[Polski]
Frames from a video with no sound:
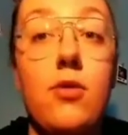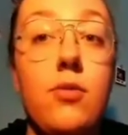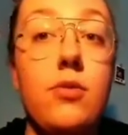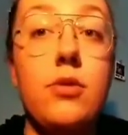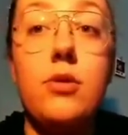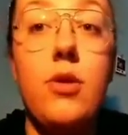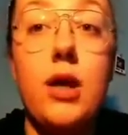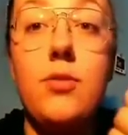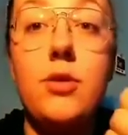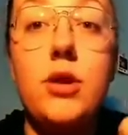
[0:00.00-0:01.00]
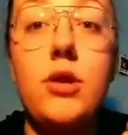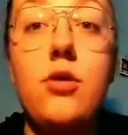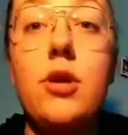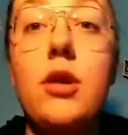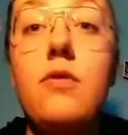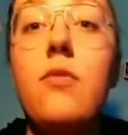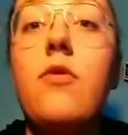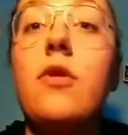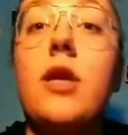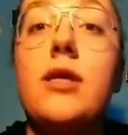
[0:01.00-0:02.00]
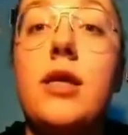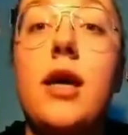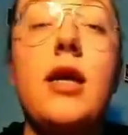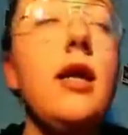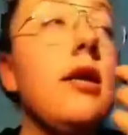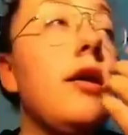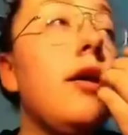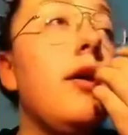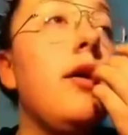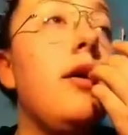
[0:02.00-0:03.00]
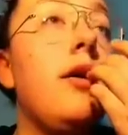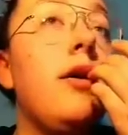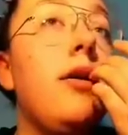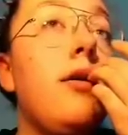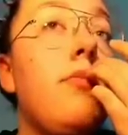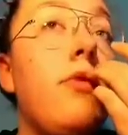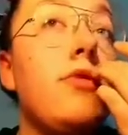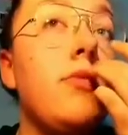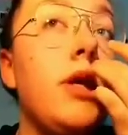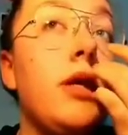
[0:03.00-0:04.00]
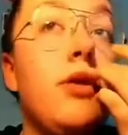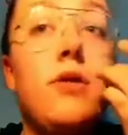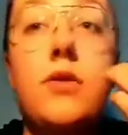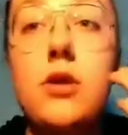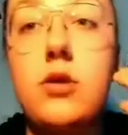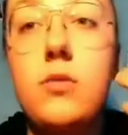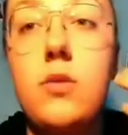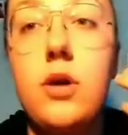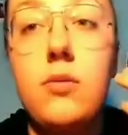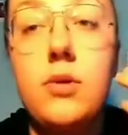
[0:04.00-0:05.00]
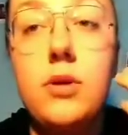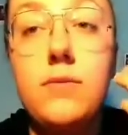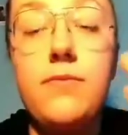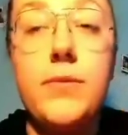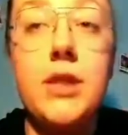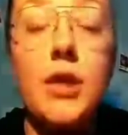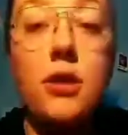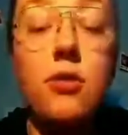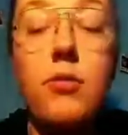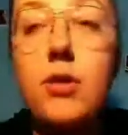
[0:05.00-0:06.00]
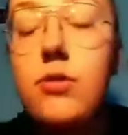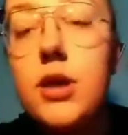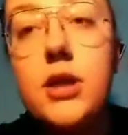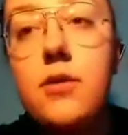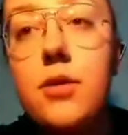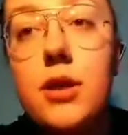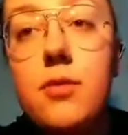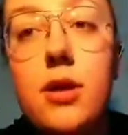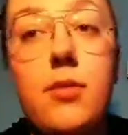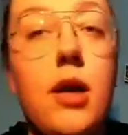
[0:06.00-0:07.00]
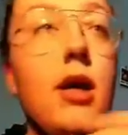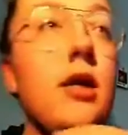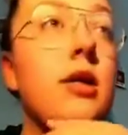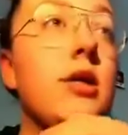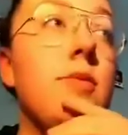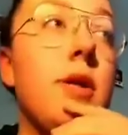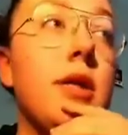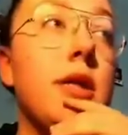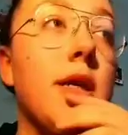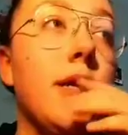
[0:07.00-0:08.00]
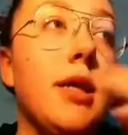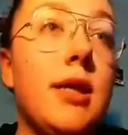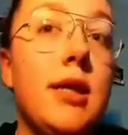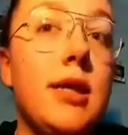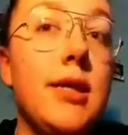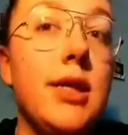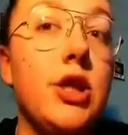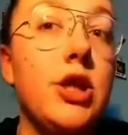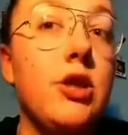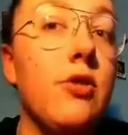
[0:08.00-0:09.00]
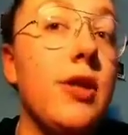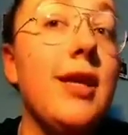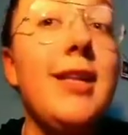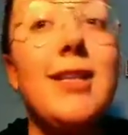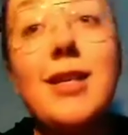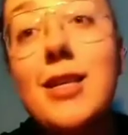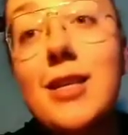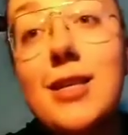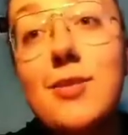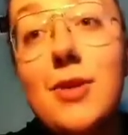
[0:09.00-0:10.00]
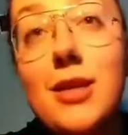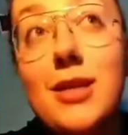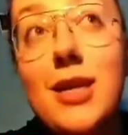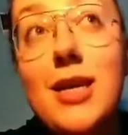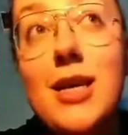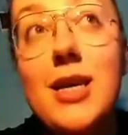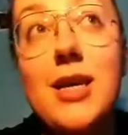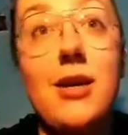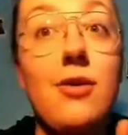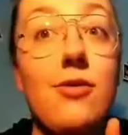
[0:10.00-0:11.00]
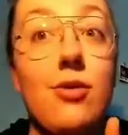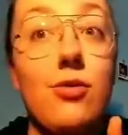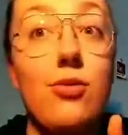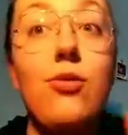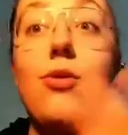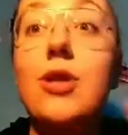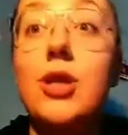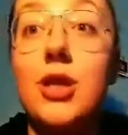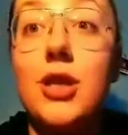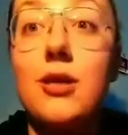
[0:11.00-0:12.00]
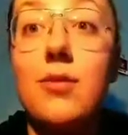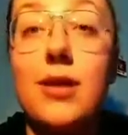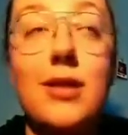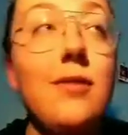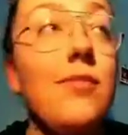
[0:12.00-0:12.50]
Oprócz słuchania muzyki, oglądania filmów, oglądania seriali, bo w sumie to jest wszystko, co mogę robić. Zresztą maturę też nie wiem, kiedy będę miała. Czy będzie za trzy tygodnie, czy będzie w grudniu, czy kiedy będzie.